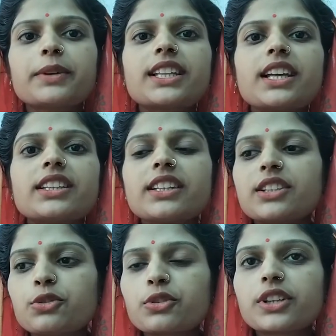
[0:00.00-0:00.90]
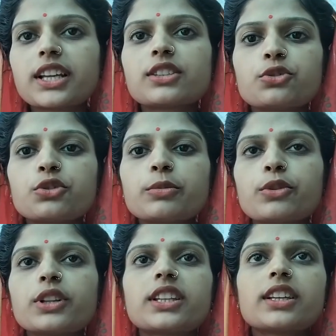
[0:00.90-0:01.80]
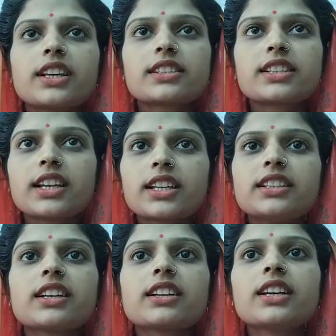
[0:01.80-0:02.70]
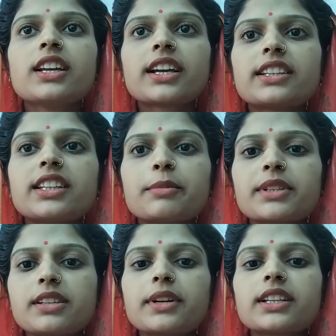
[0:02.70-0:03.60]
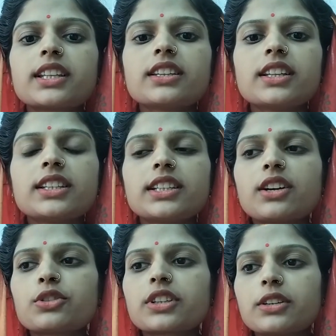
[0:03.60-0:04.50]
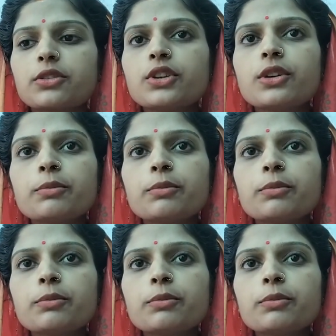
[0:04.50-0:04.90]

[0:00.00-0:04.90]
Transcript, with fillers: बताते हैं कि वो गलत झूठ बोलते हैं ऐसा नहीं है कहते हैं हमें समर्थन दे दिया उनके